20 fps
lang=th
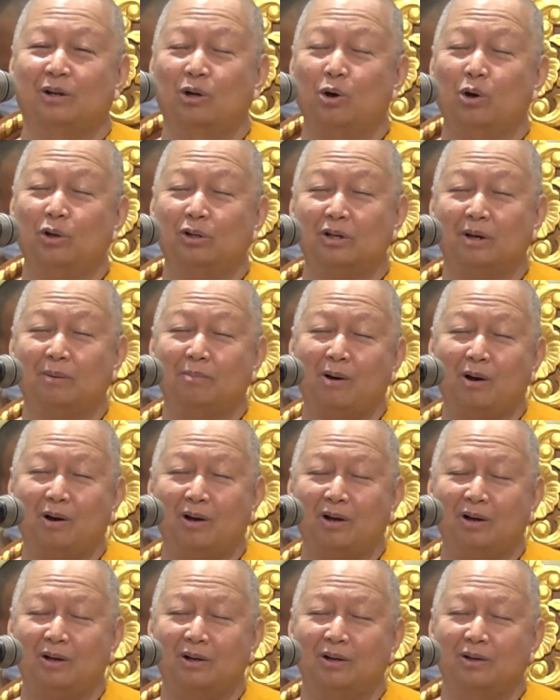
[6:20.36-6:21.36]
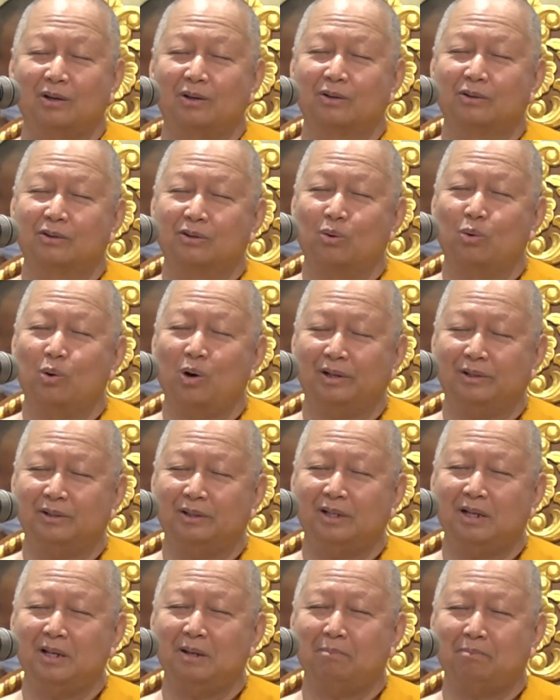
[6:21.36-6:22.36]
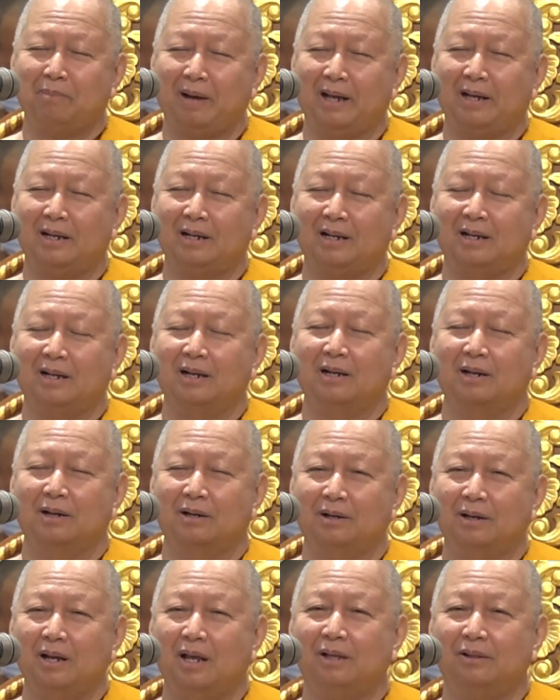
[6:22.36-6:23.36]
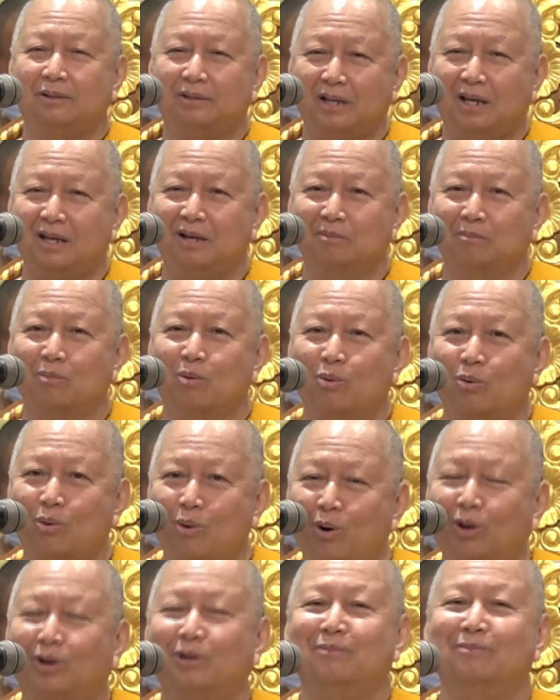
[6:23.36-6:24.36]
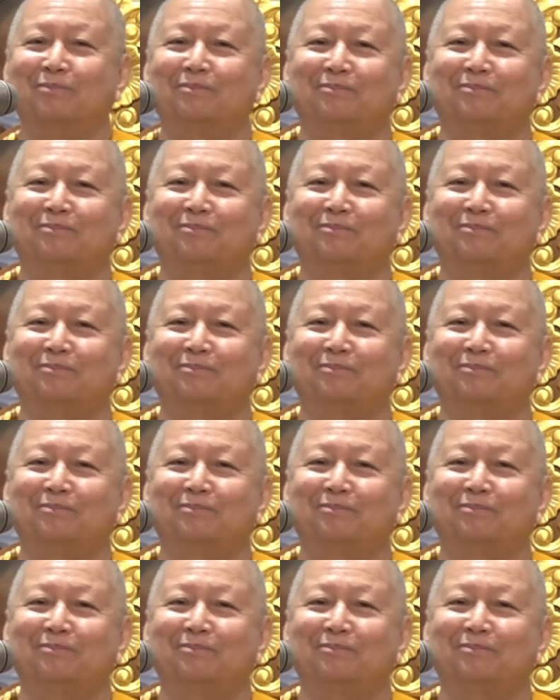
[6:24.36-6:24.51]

โดยเฉพาะส่วนที่เป็นนิติบุคคล